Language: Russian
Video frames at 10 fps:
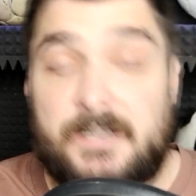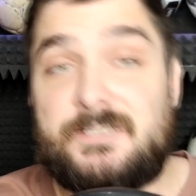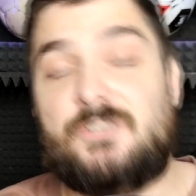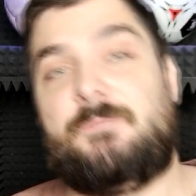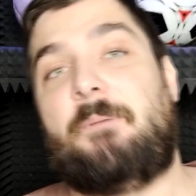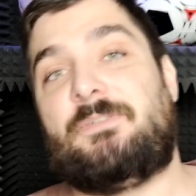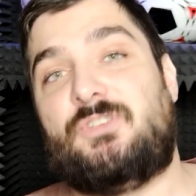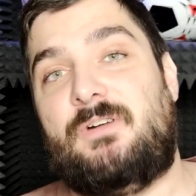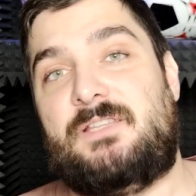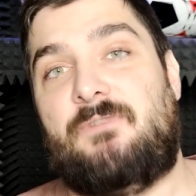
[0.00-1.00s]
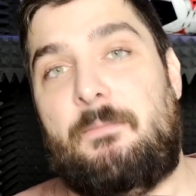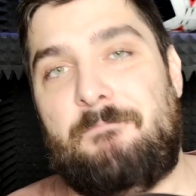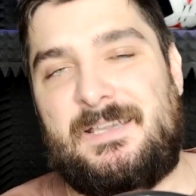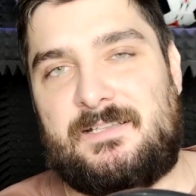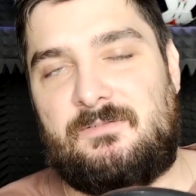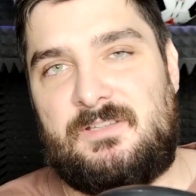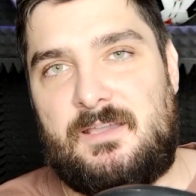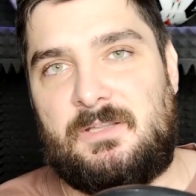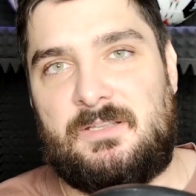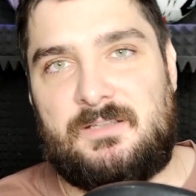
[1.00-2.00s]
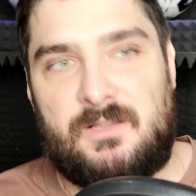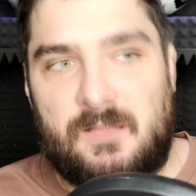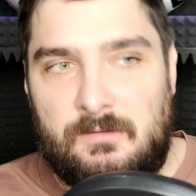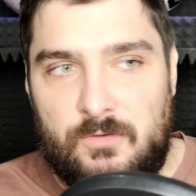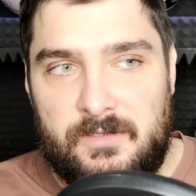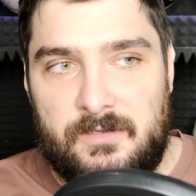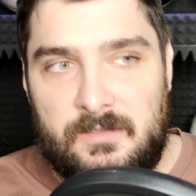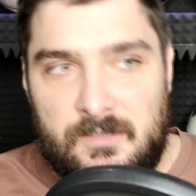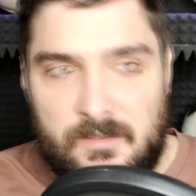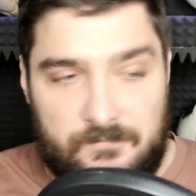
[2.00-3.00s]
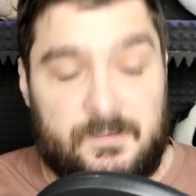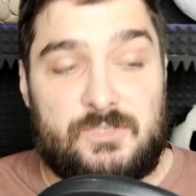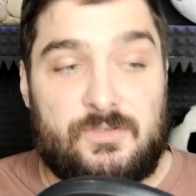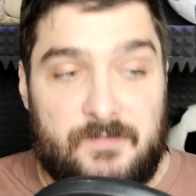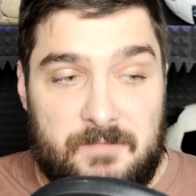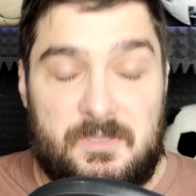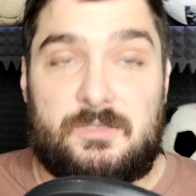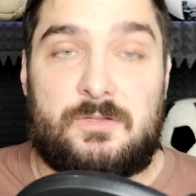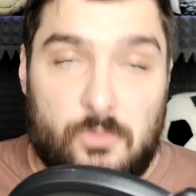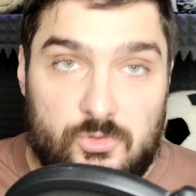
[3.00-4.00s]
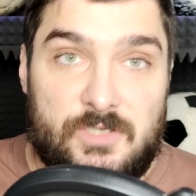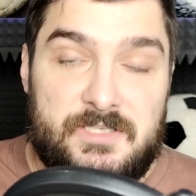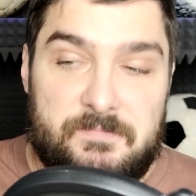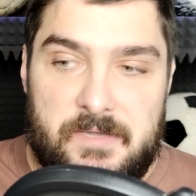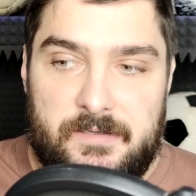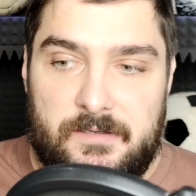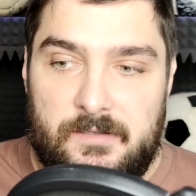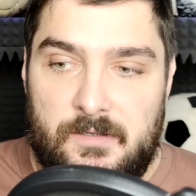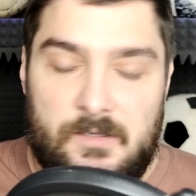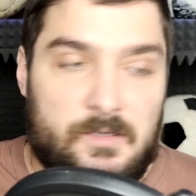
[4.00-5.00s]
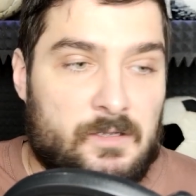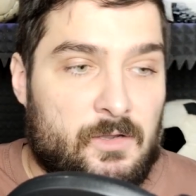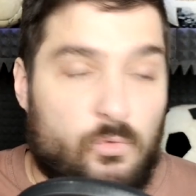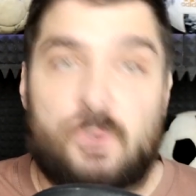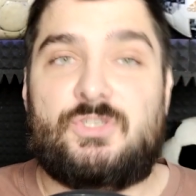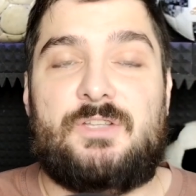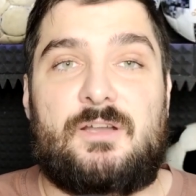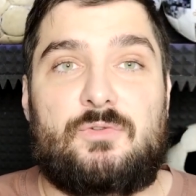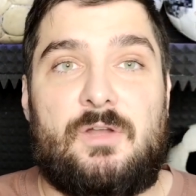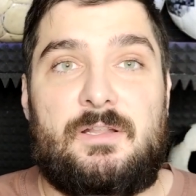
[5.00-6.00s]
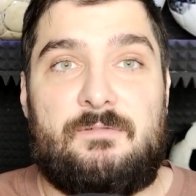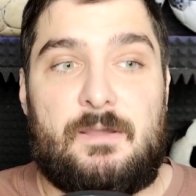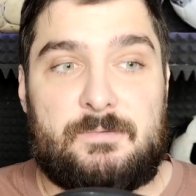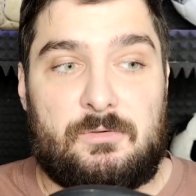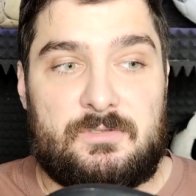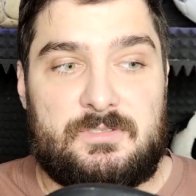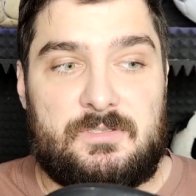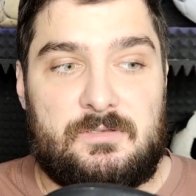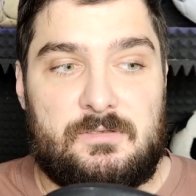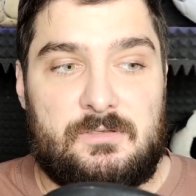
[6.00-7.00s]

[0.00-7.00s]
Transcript: Хотелось бы пожелать вам мирного неба над головой. В наше время это тоже теперь. Очень актуальный вопрос.